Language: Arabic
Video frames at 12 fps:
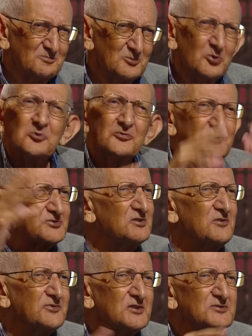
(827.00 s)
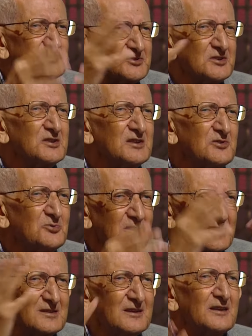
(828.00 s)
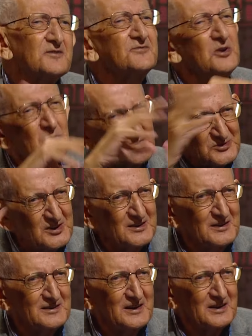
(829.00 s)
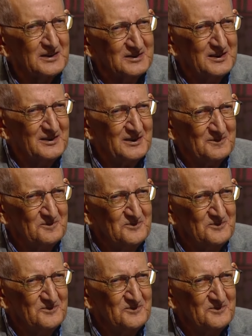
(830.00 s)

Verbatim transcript: انه فصيل فلسطيني وكذا يعني في وسائل للخداع